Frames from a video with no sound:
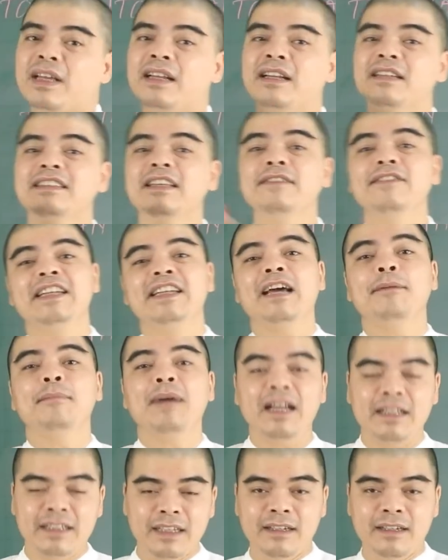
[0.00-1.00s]
ta đang xét về Nam
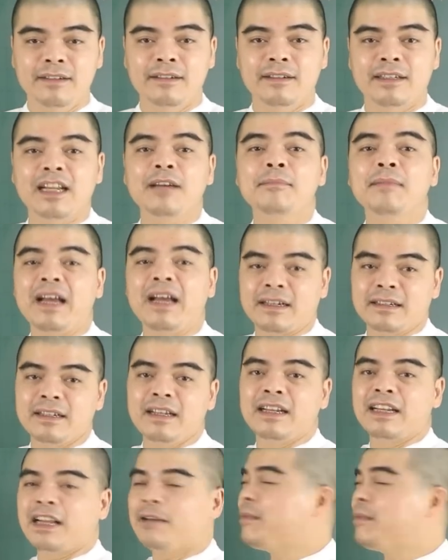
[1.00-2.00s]
Mạng nhé. Nam Mạng, đây
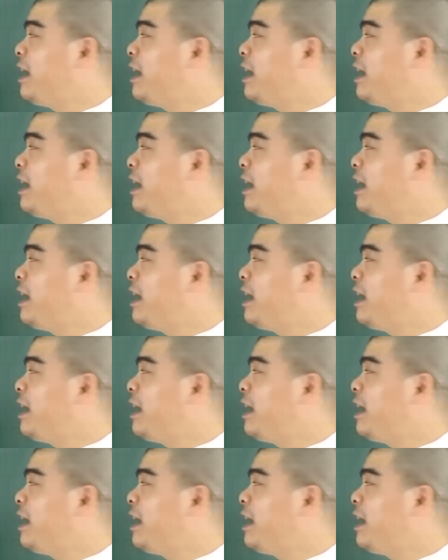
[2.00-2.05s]
là Nam